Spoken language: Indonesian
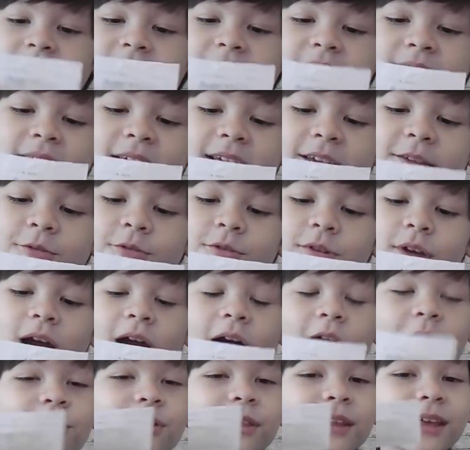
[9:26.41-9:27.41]
Thank you
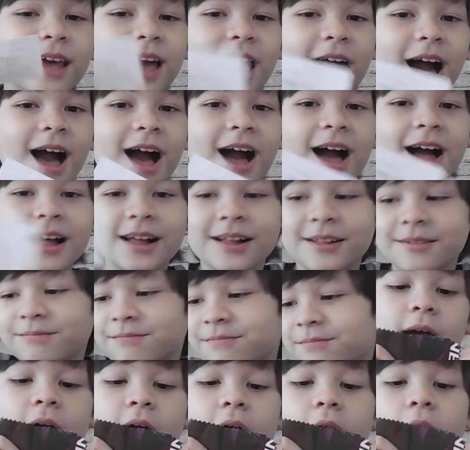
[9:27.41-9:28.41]
ya Aulia.
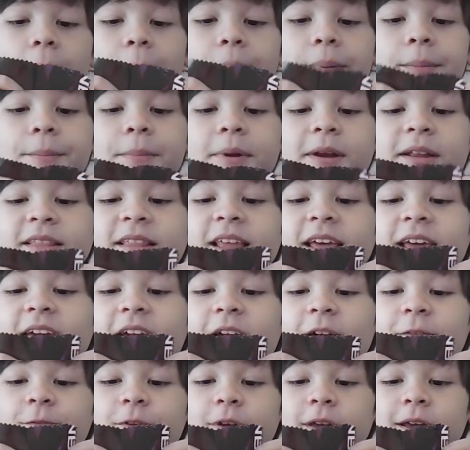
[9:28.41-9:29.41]
Happy birthday
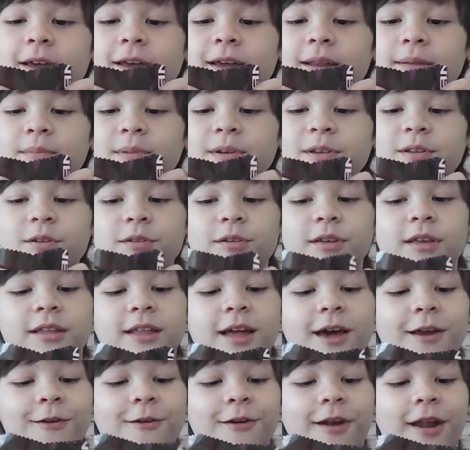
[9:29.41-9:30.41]
Kevin
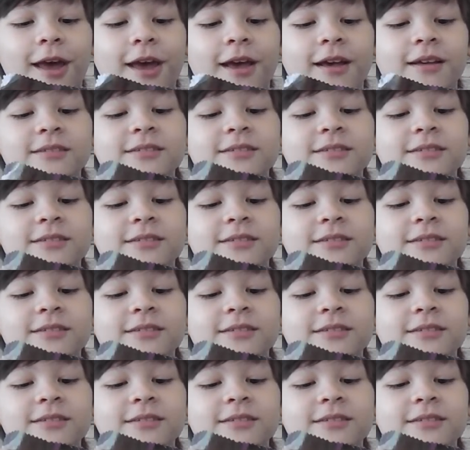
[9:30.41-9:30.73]
kita rores.